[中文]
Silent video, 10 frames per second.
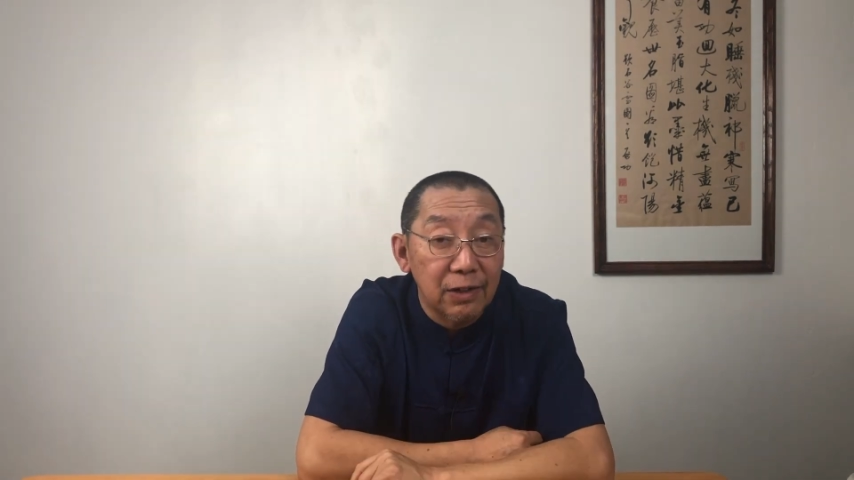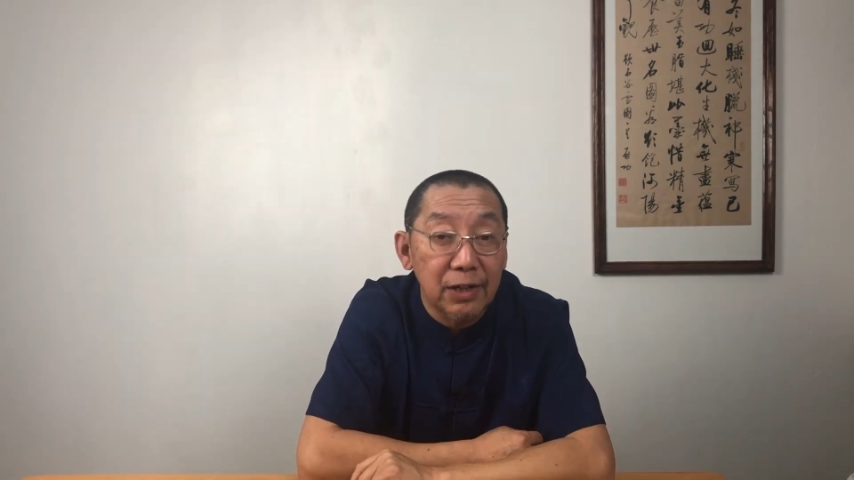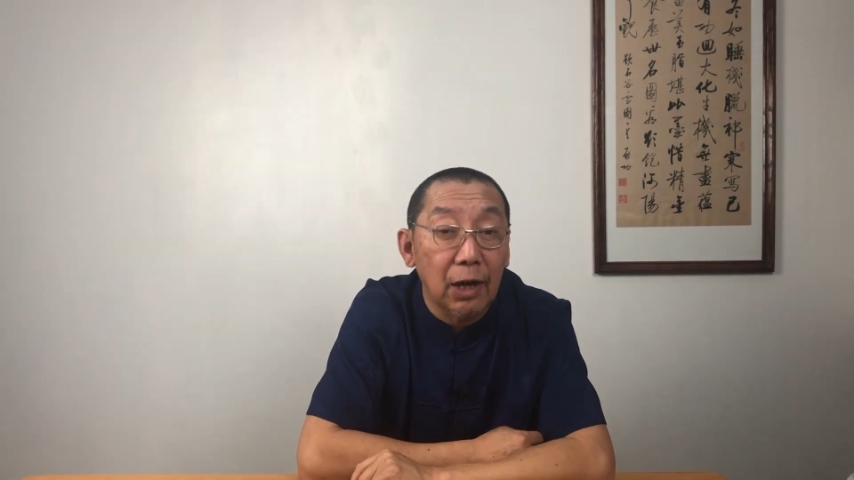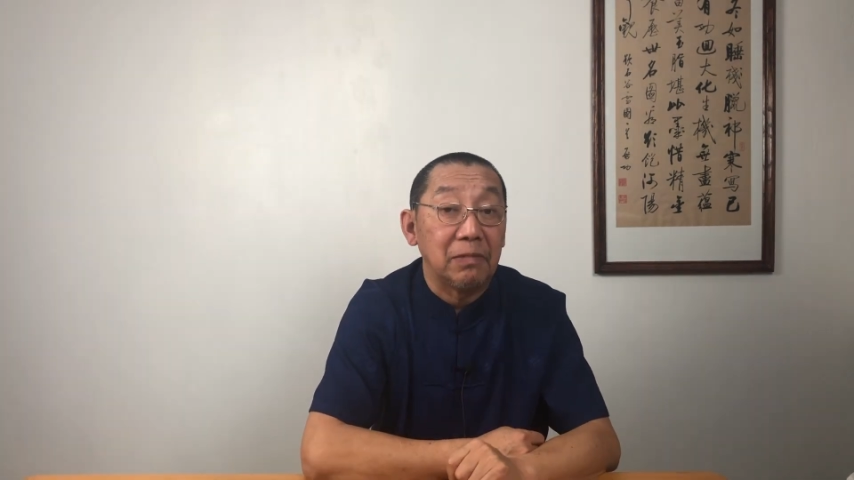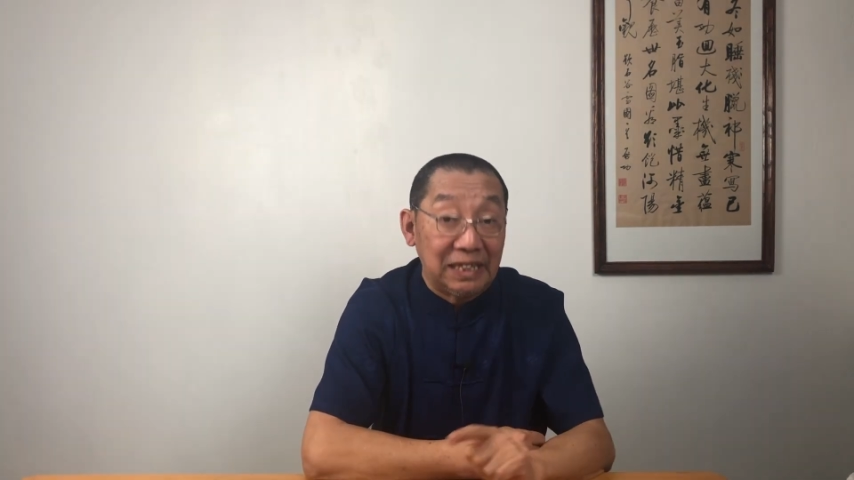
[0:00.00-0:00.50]
时
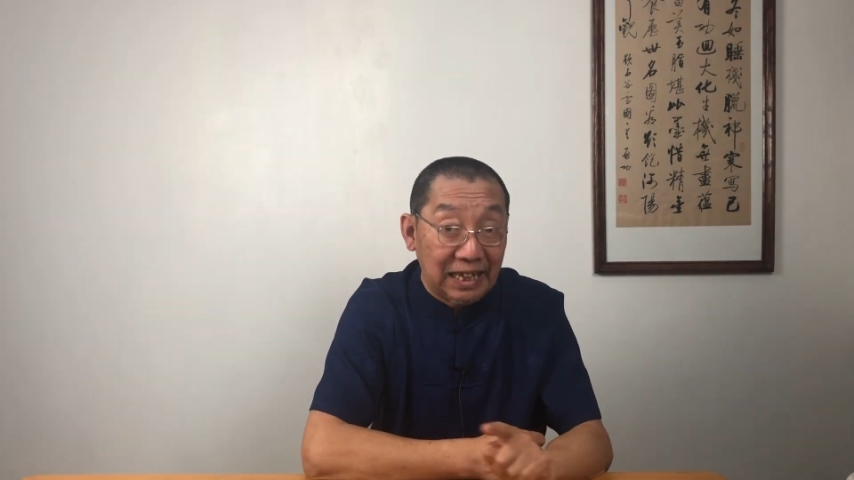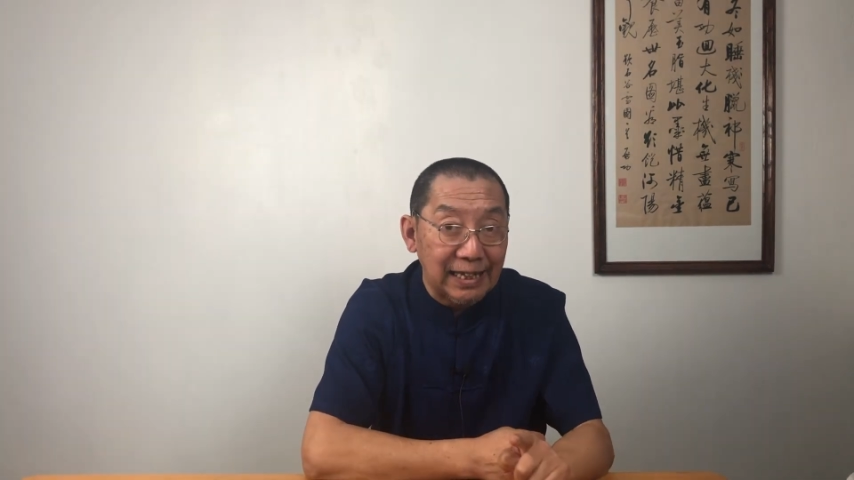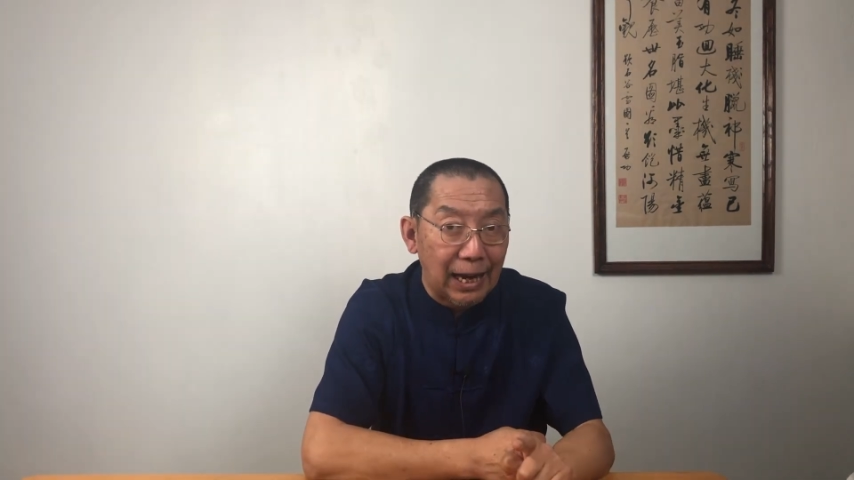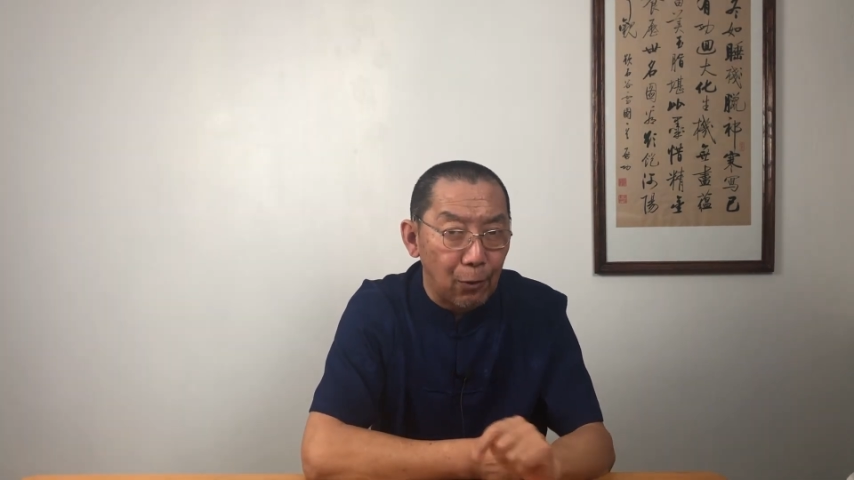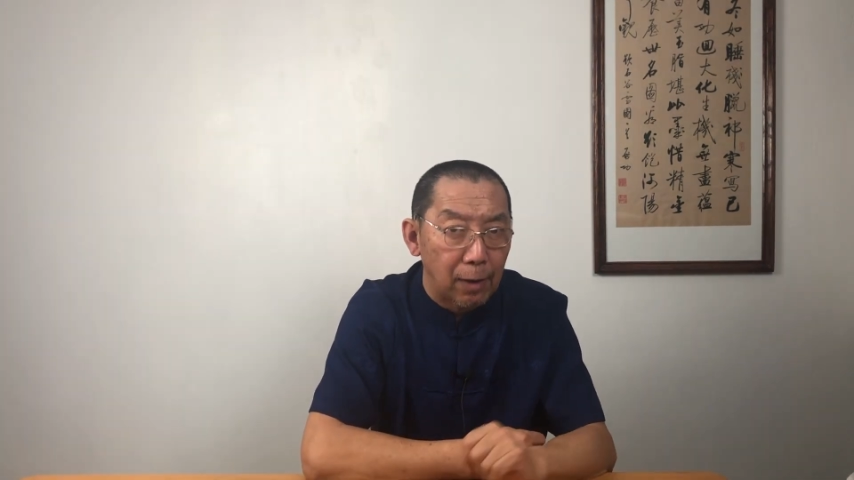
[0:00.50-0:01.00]
叫敌
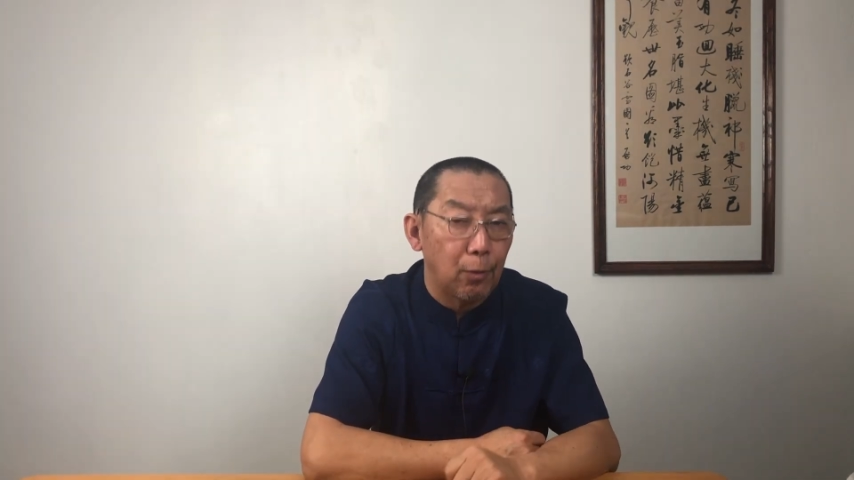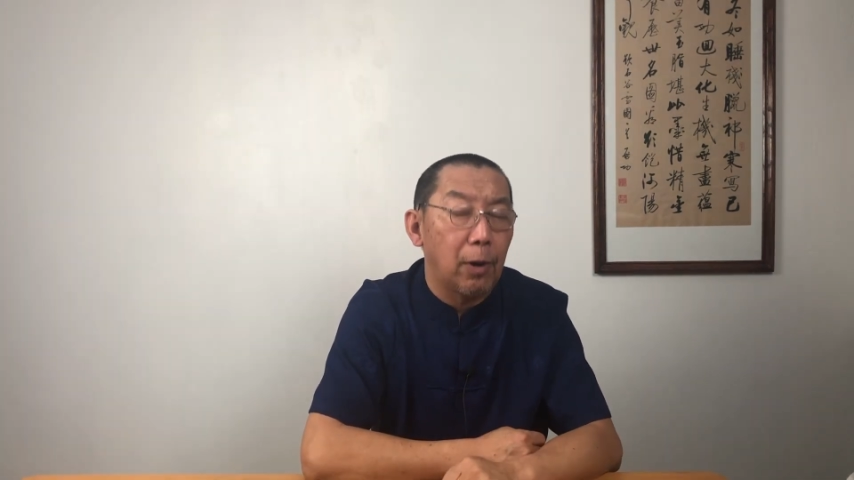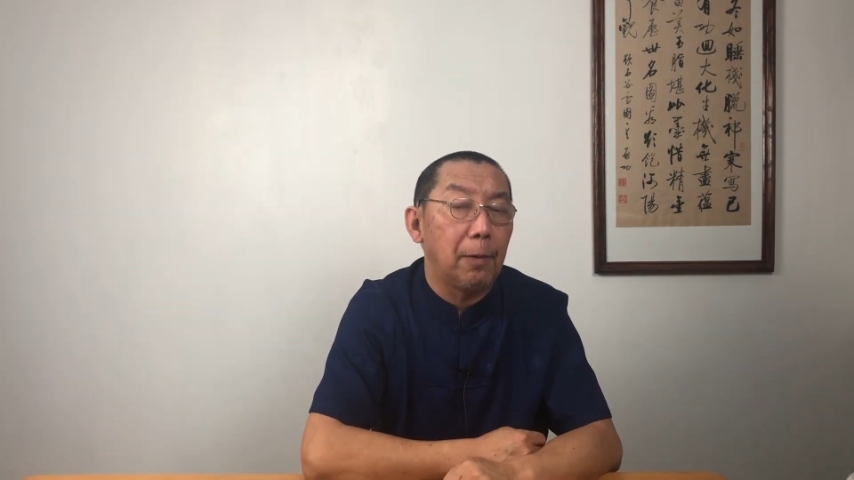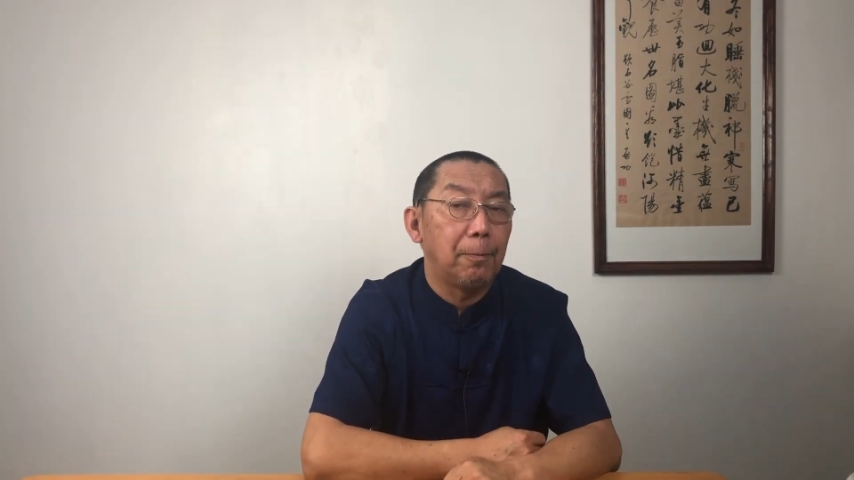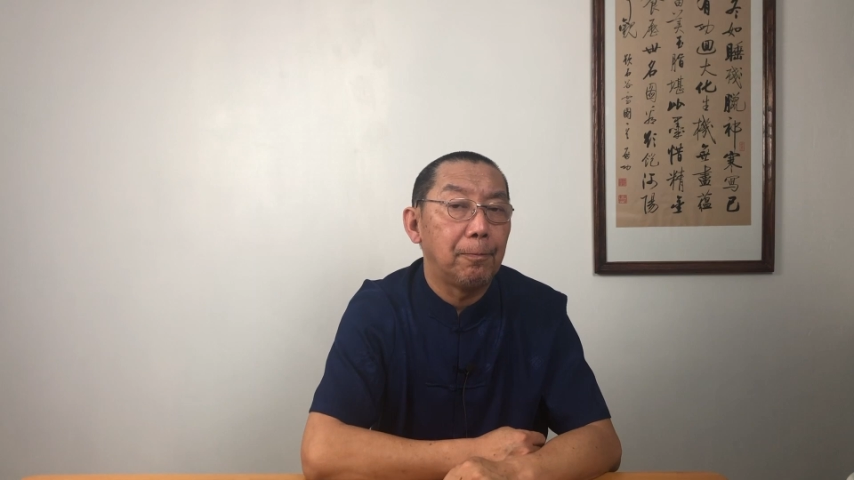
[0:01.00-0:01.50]
台广播，